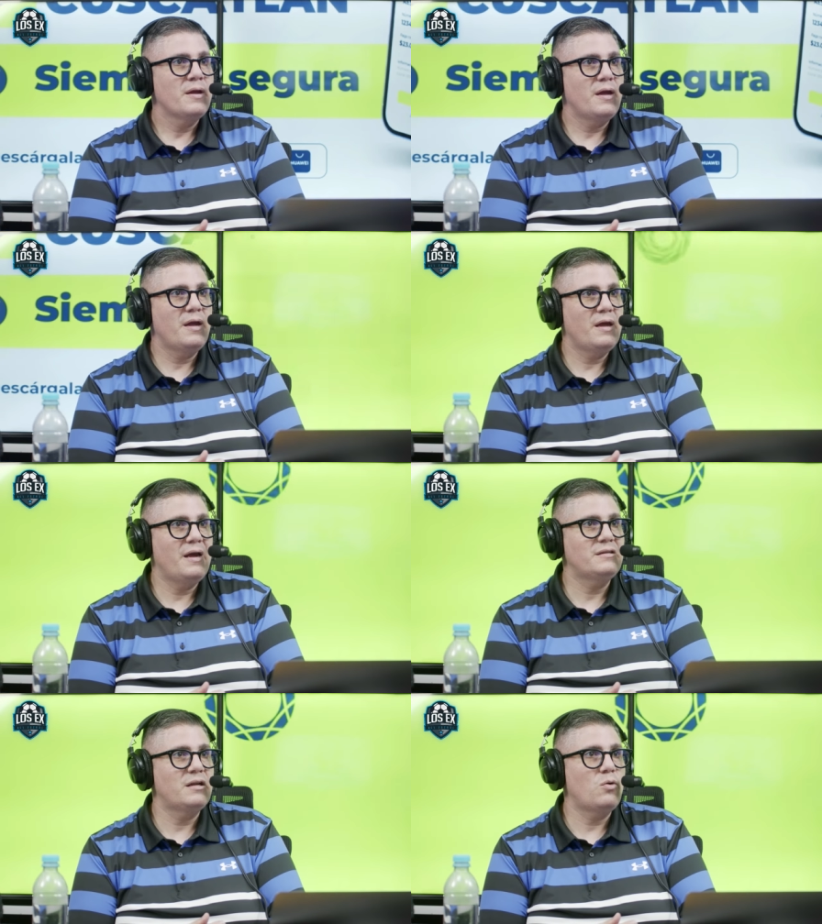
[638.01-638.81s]
eh,
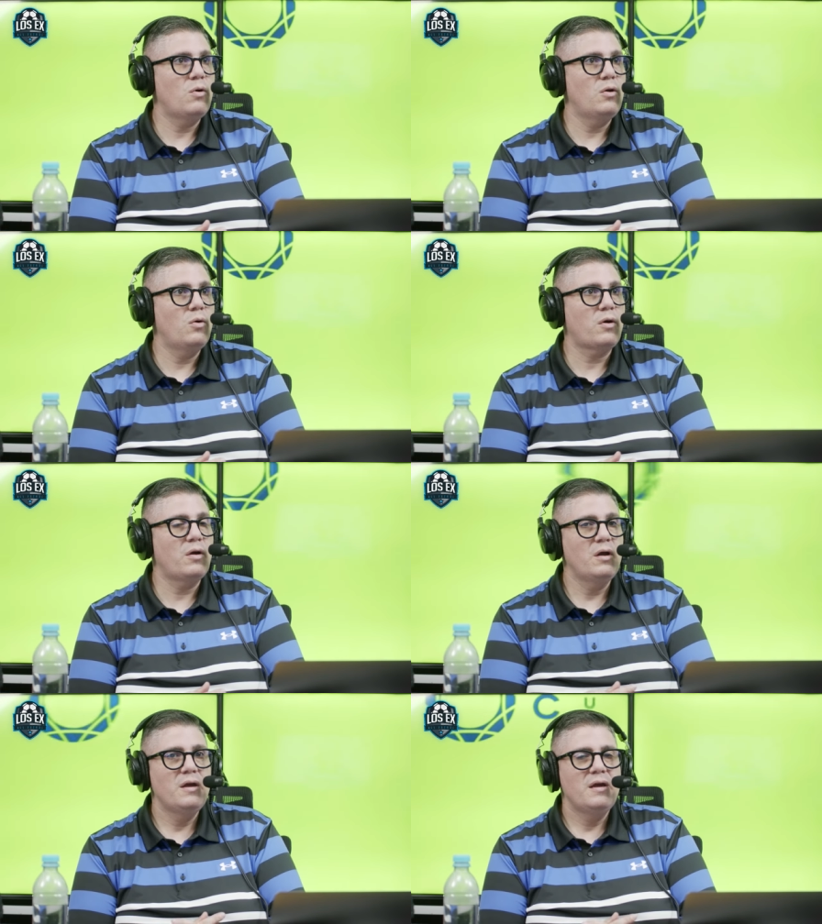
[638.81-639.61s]
es el
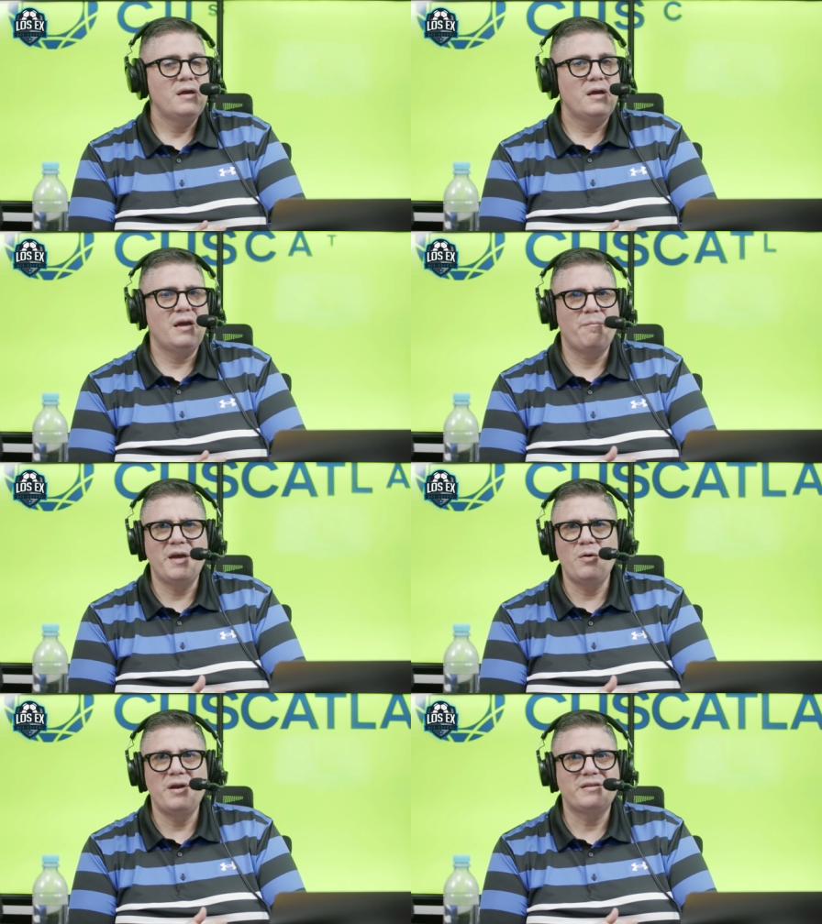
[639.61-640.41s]
jugador eh,
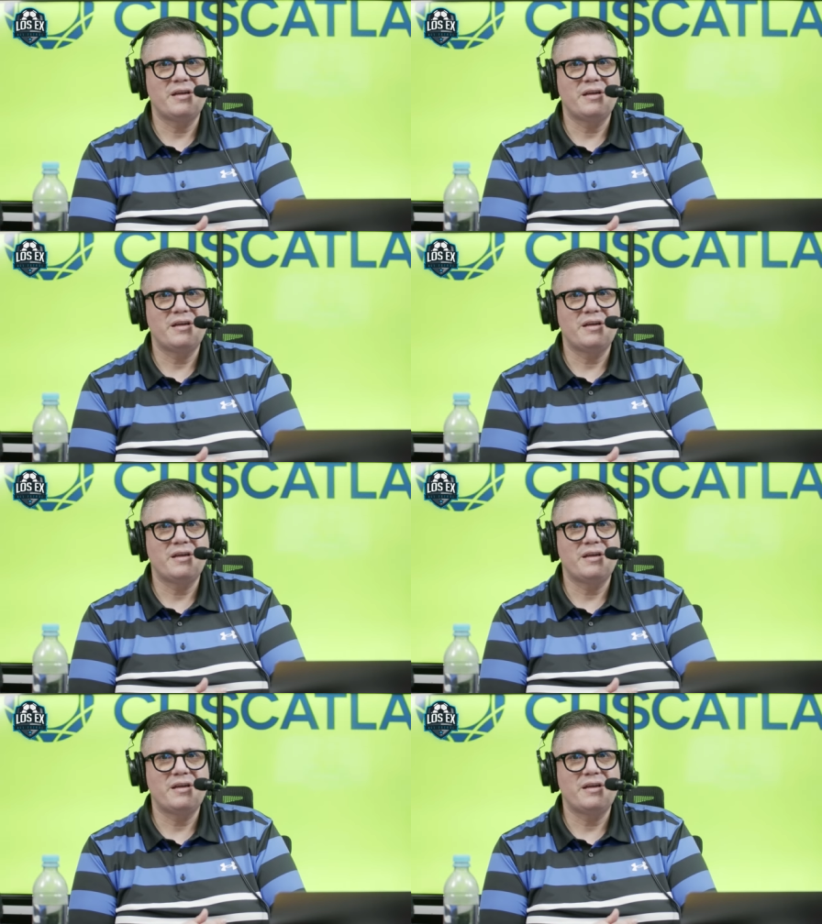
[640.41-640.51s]
veía una